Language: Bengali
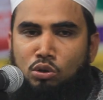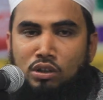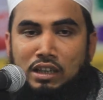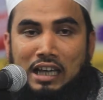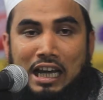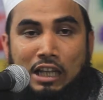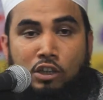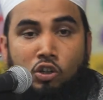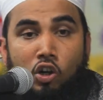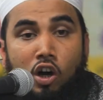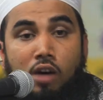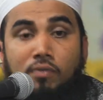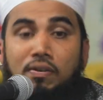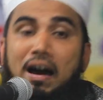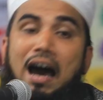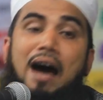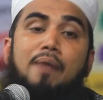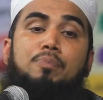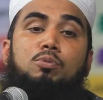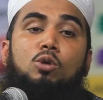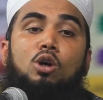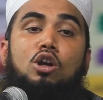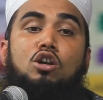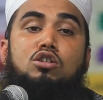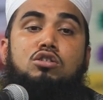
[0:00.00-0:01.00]
দুনিয়াতে
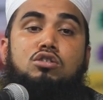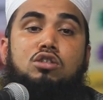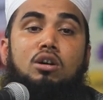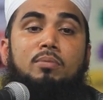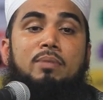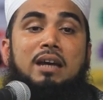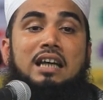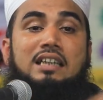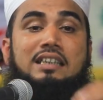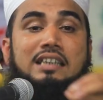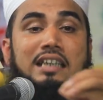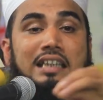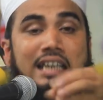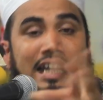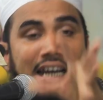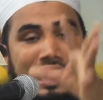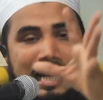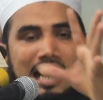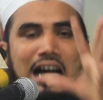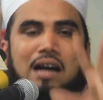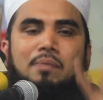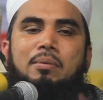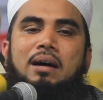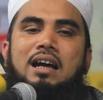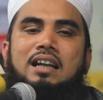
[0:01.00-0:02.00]
অভাবগ্রস্ত ব্যক্তিদের
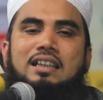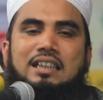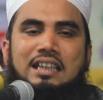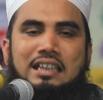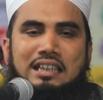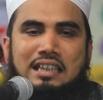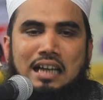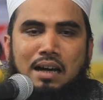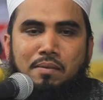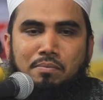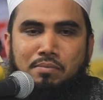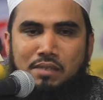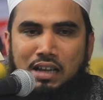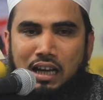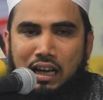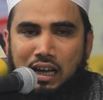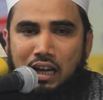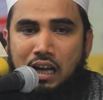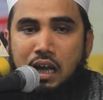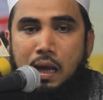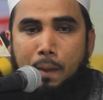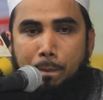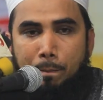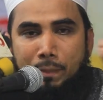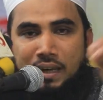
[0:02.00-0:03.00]
খাবার দিতাম না
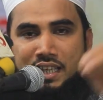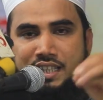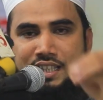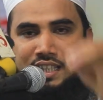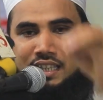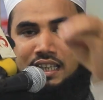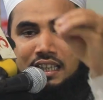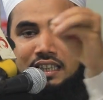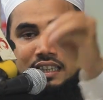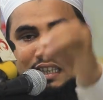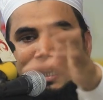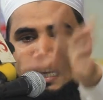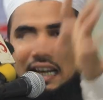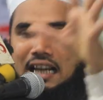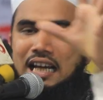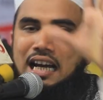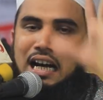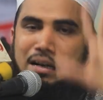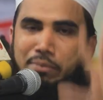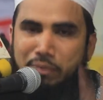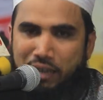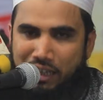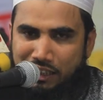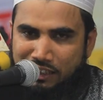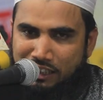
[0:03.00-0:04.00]
মিসকিনদের
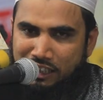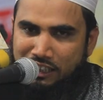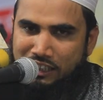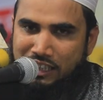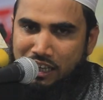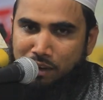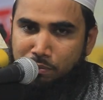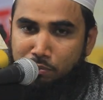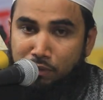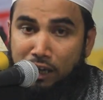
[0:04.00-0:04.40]
খাবার দিতাম